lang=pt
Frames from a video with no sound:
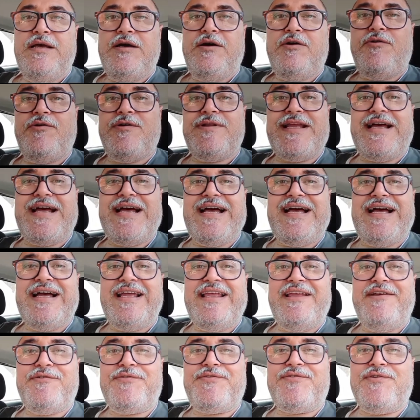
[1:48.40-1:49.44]
Olá,
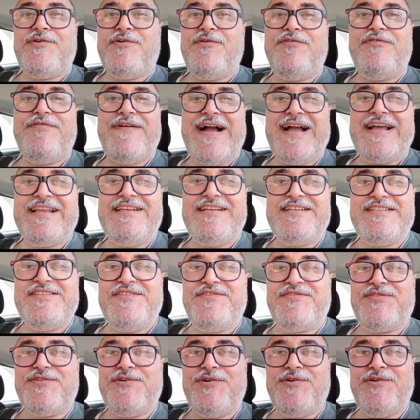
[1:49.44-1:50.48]
eu sou Wagner de
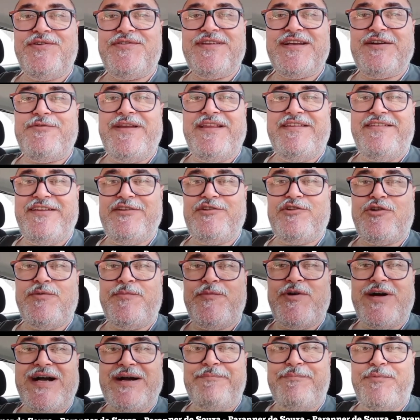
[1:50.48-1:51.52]
Souza, conhecido
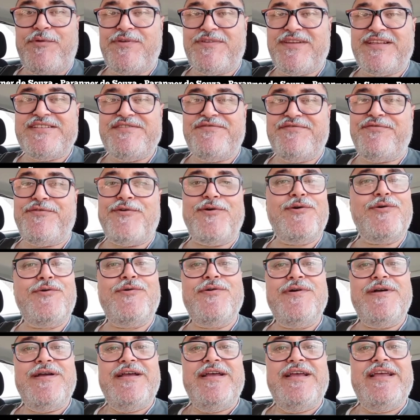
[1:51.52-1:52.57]
como Raposa de
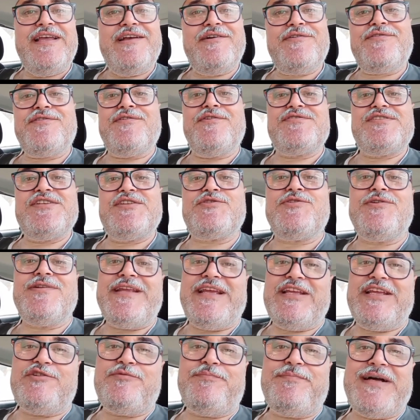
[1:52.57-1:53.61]
Fogo. Eu sou de
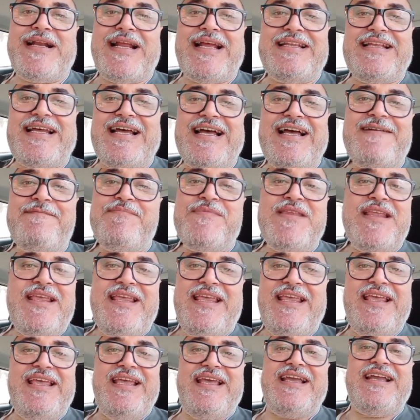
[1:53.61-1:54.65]
Toledo, Paraná,
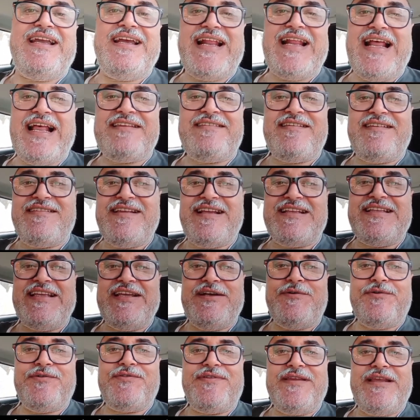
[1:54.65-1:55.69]
e graças a
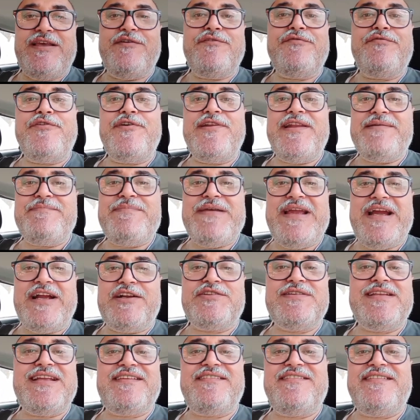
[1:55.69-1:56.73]
Deus eu fui
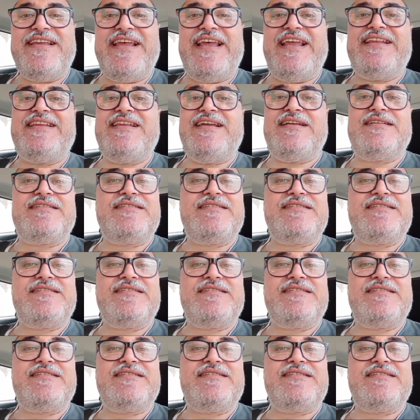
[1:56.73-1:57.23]
liberto da seita